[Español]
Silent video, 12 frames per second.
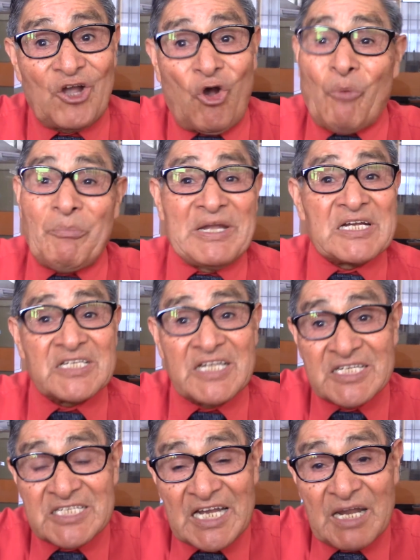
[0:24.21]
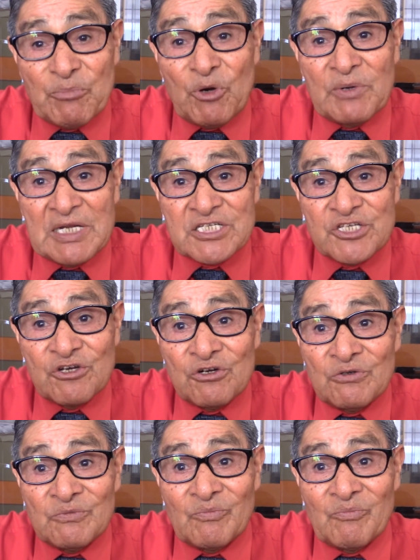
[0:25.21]
convencerse a la
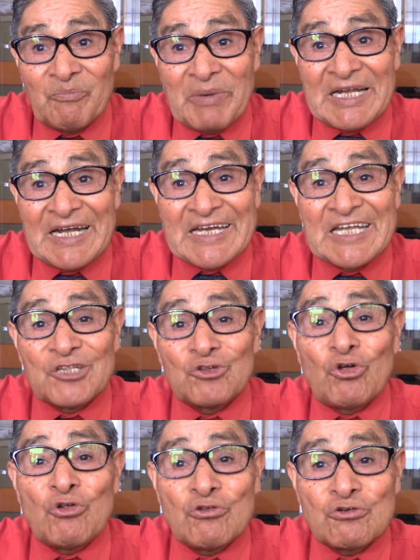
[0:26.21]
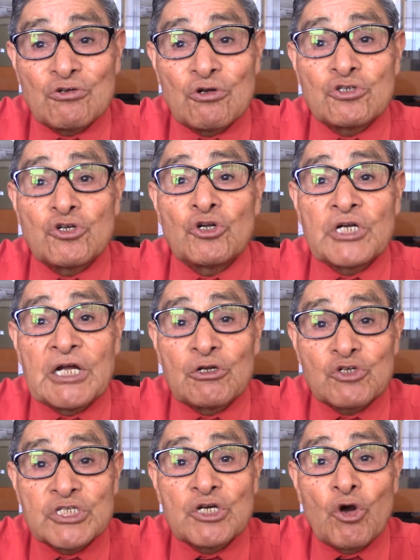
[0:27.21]
población para que todos los
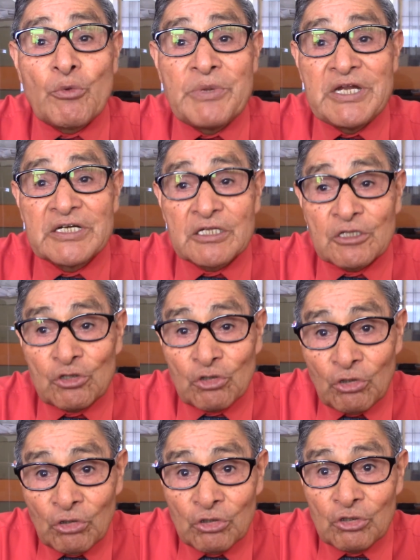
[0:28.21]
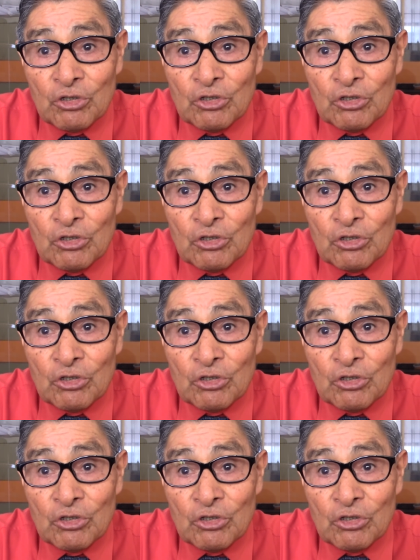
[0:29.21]
órganos de gobierno